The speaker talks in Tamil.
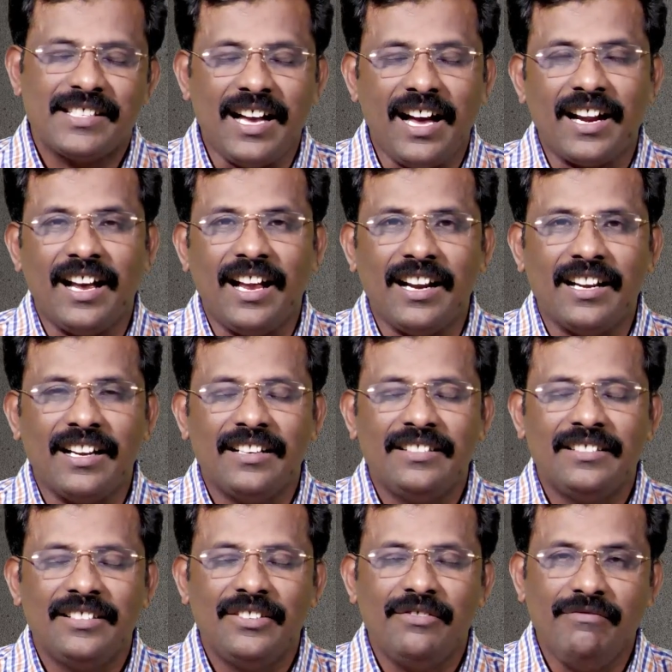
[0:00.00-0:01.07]
சாரால்
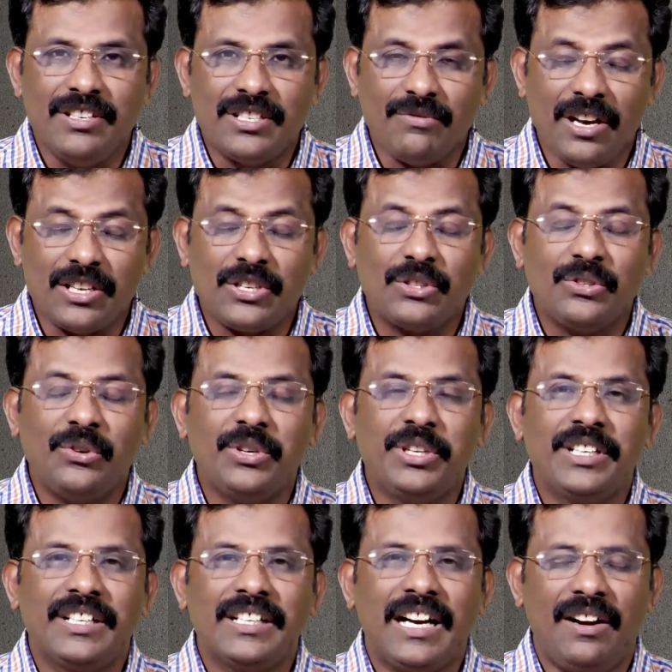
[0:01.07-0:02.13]

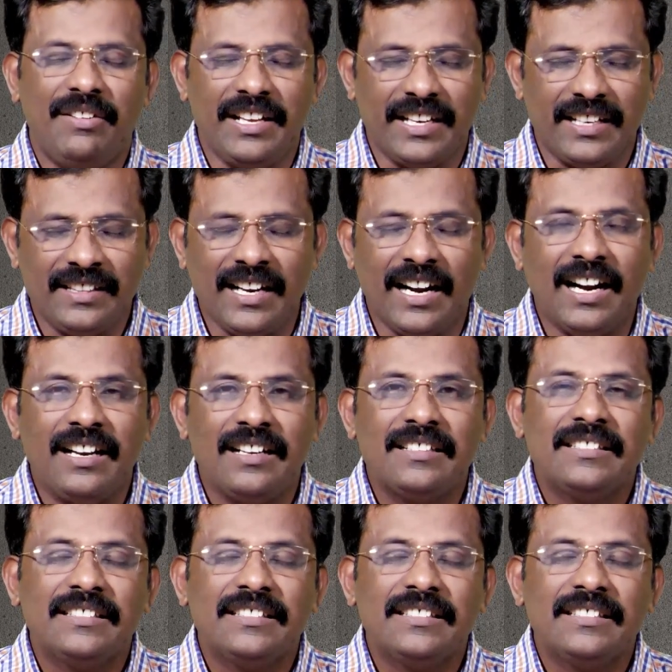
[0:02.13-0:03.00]
விசுவாசத்தோடு அவள் இருந்தாள்